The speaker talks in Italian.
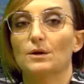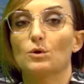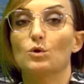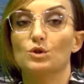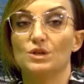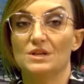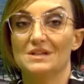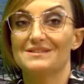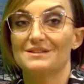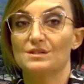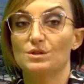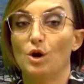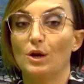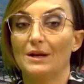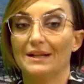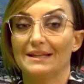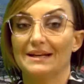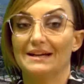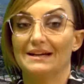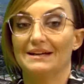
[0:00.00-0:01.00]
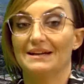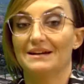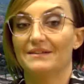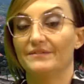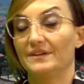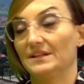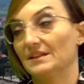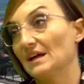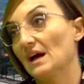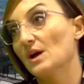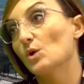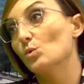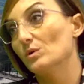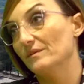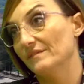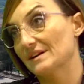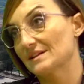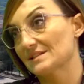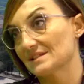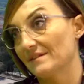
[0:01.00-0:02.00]
cognizione della gravità in cui
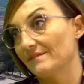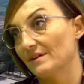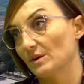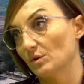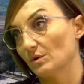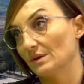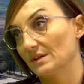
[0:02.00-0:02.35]
versavano